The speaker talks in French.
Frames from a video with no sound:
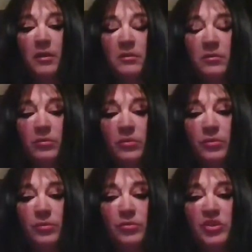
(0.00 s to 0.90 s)
Donc
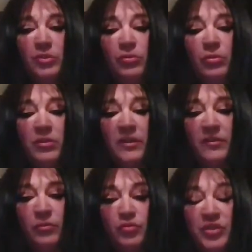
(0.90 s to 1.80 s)
euh, j'ai eu
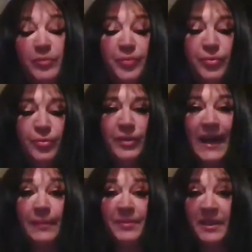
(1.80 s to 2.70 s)
l'occasion, j'ai pu
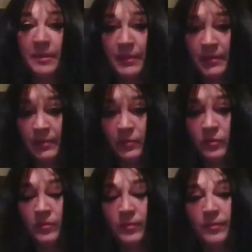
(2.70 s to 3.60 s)
habiller ma
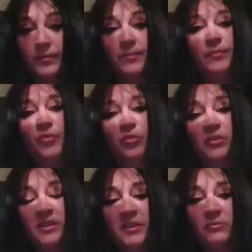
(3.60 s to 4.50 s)
maman pour son
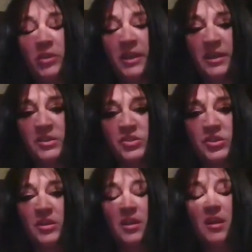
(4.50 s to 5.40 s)
dernier voyage.